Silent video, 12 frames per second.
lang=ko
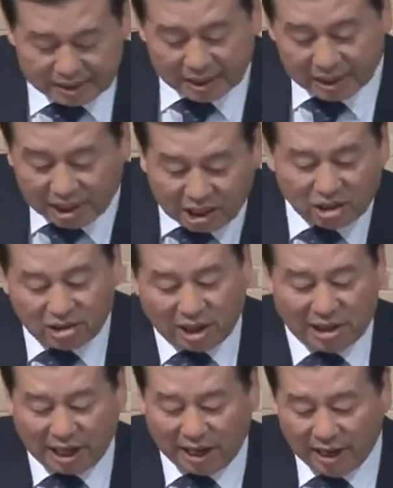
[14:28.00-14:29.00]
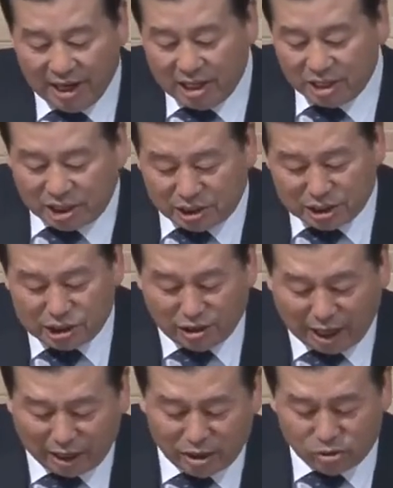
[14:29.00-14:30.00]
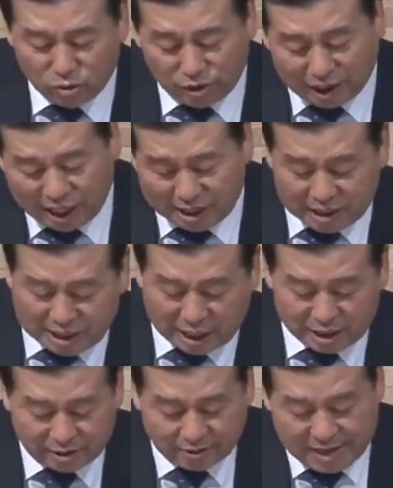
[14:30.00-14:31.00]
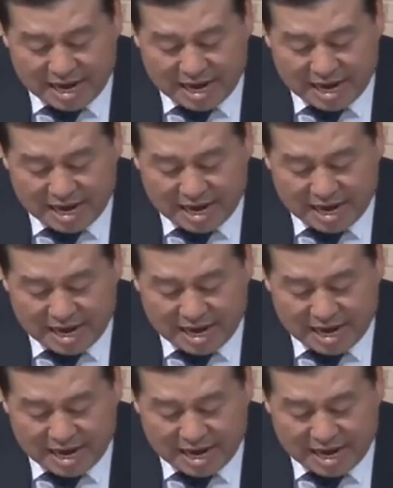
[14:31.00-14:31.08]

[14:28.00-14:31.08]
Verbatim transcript: 그럴 때에 진정한 우리의 신앙생